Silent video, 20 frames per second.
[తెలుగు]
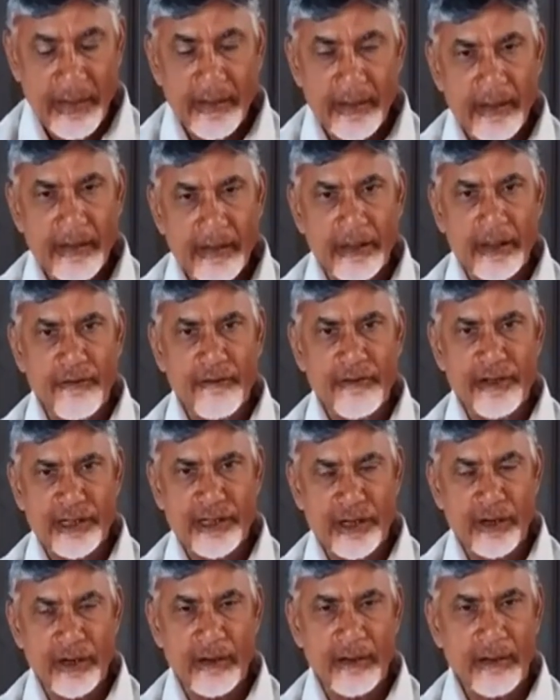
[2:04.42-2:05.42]
ఏదైతే
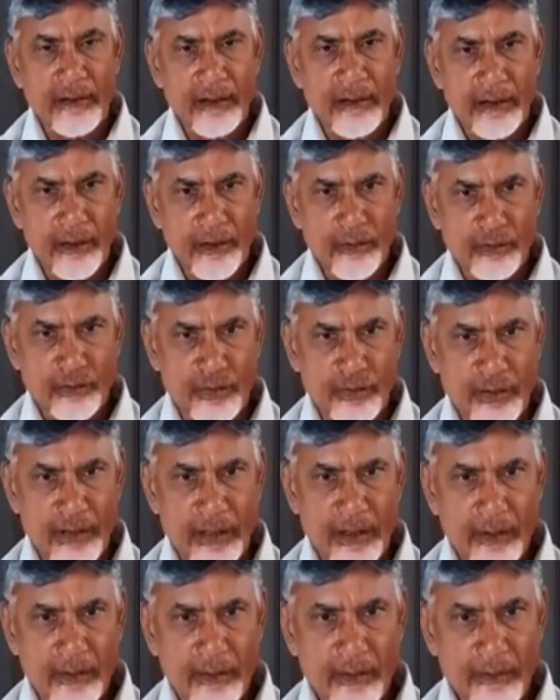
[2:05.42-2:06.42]
విషయం
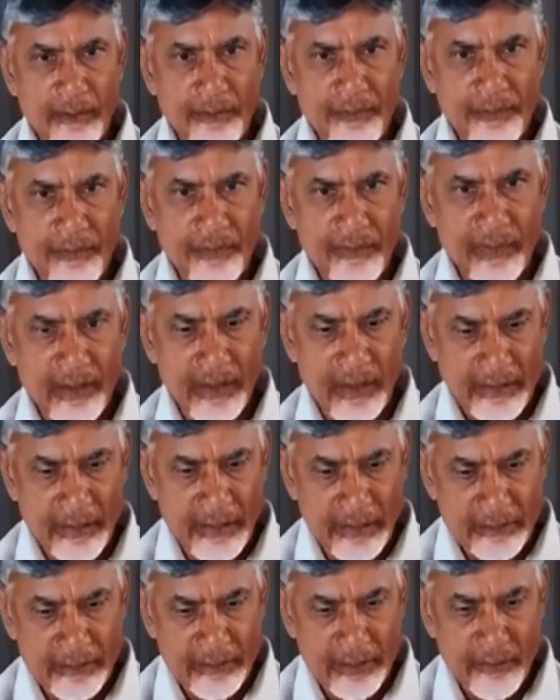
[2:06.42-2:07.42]
కక్కుతున్నారో
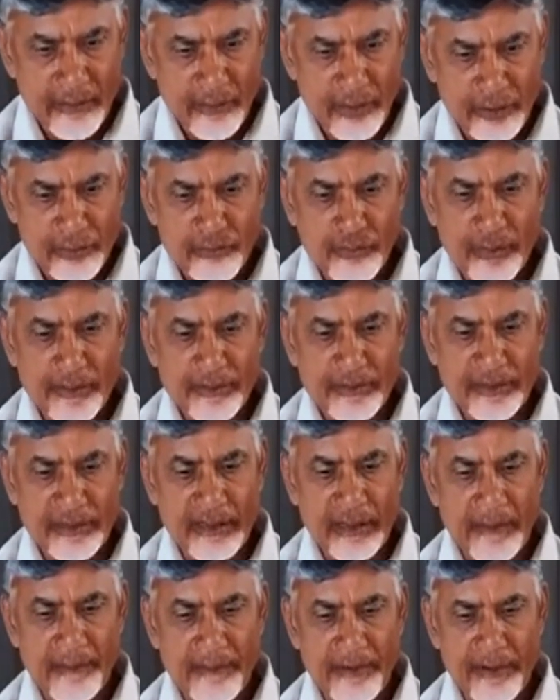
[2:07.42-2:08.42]
అదంతా కూడా విధ్వంసం
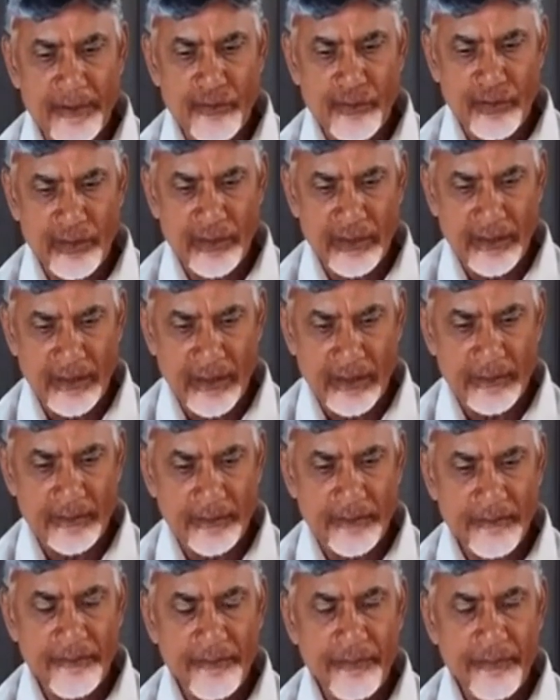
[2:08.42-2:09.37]
తప్ప ఇంకోటి కాదు